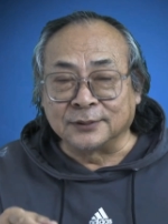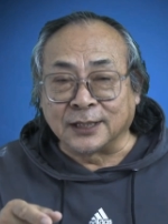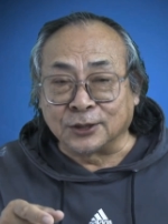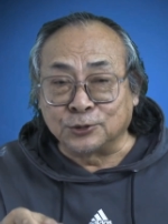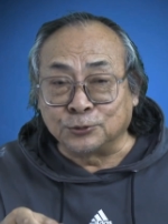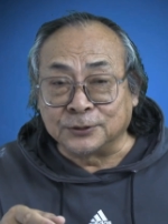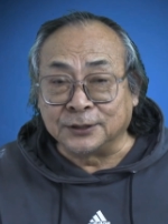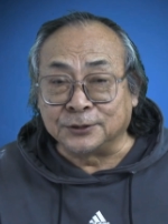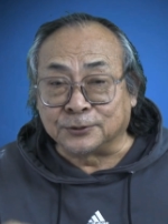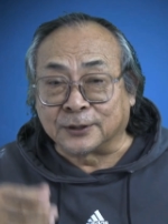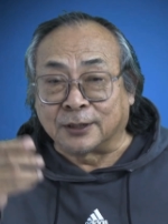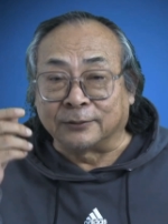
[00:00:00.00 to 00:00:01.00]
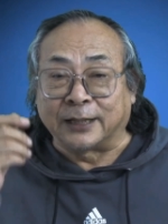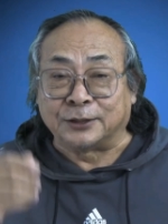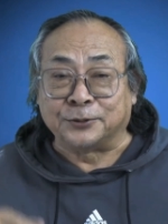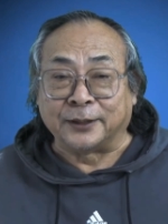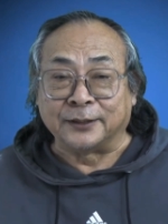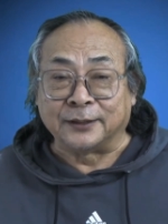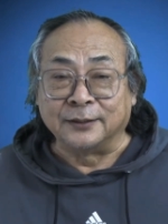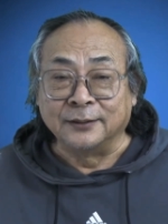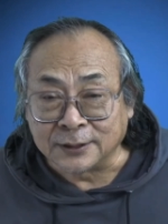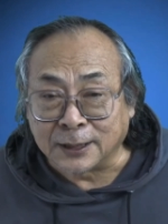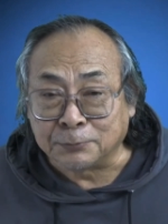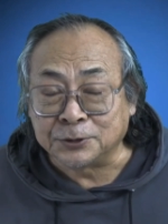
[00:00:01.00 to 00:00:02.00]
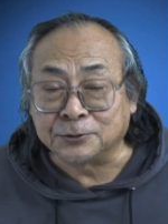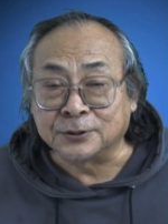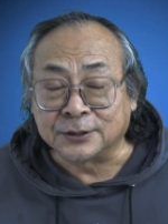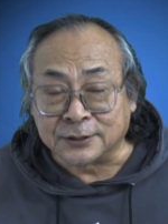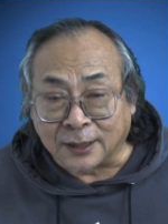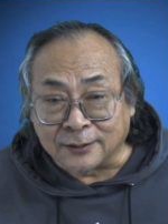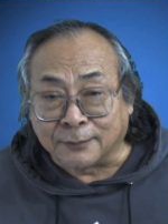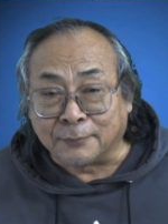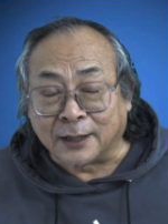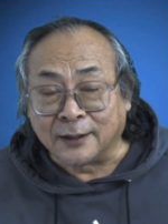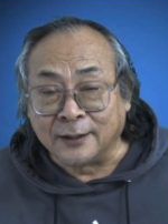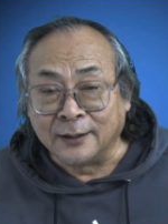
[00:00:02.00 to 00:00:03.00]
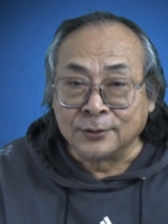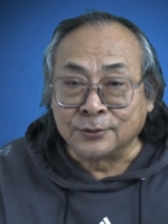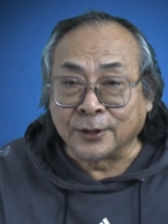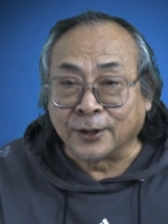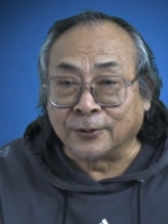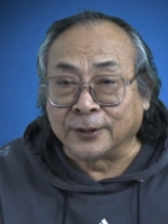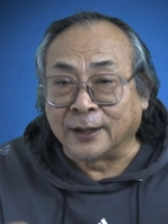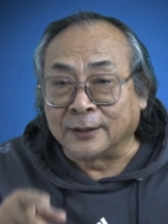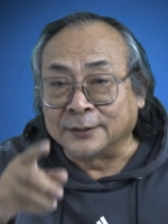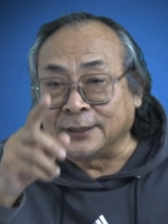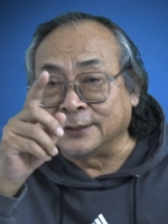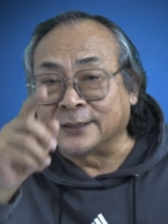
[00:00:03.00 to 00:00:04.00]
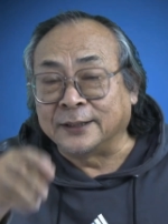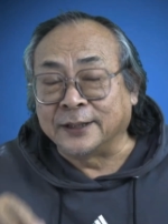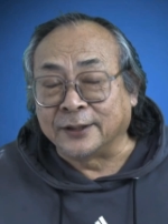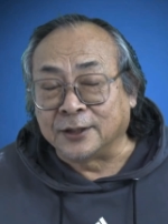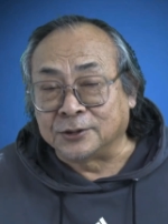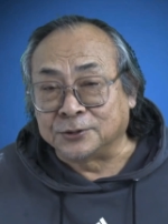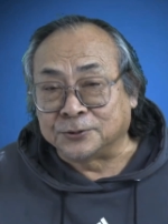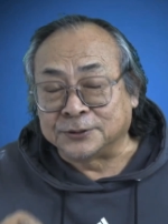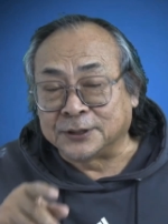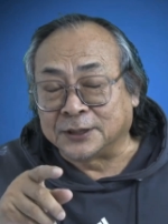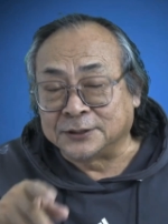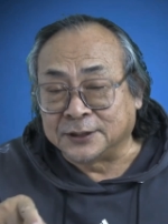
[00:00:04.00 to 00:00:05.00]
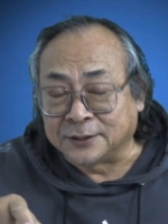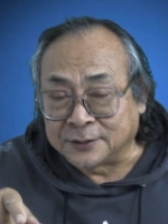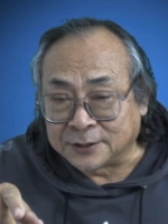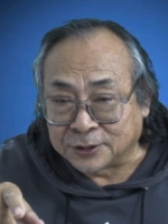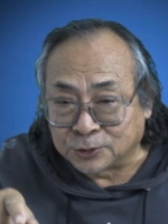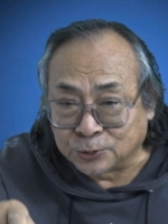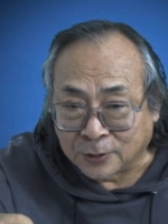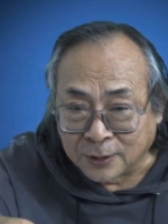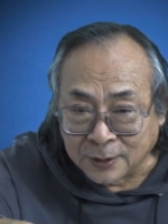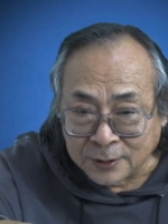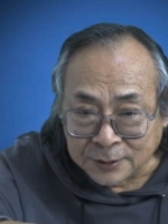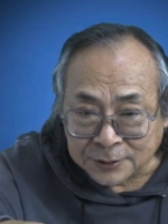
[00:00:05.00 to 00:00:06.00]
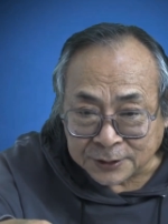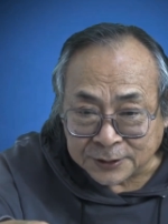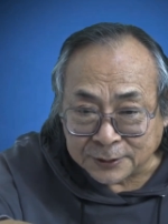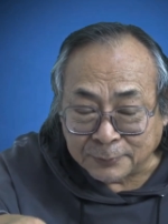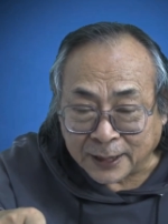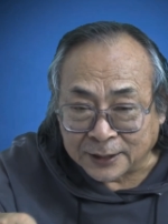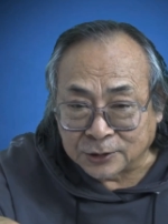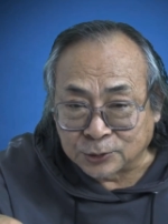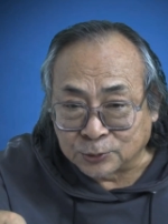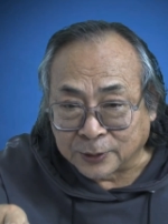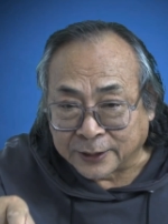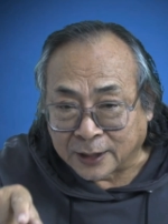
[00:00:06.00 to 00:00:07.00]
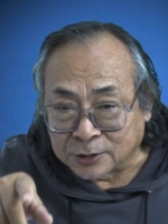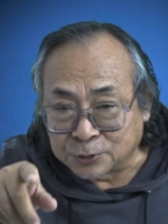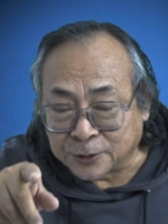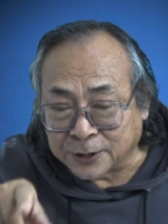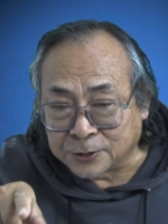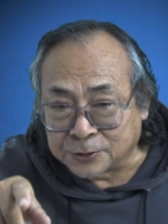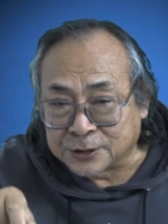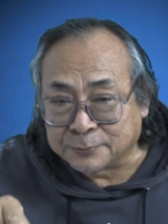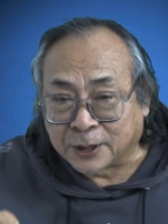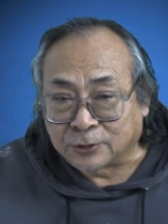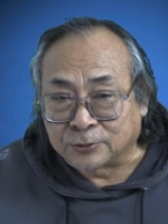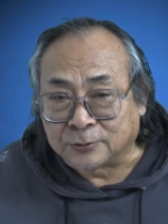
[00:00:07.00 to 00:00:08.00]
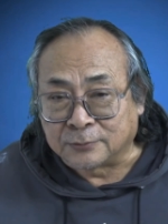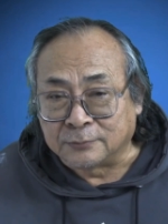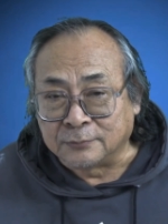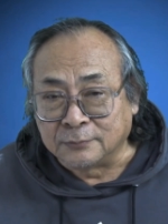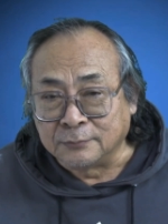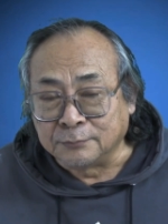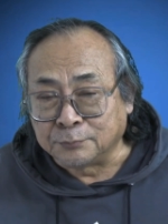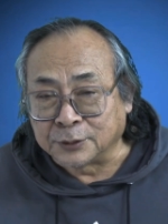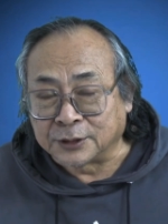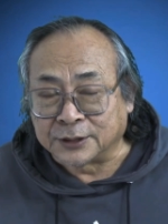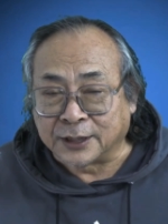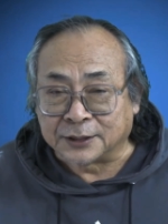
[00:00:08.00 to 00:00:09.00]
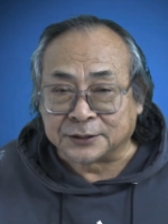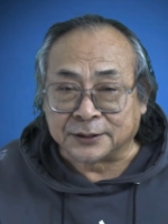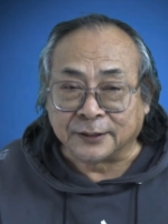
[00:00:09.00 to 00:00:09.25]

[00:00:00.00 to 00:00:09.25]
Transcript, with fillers: 他出生就是高大全的，那不就是圣人吗？最后呢，第三点要求，江青提出金经脉》这个书里啊，最后四秒钟不能这样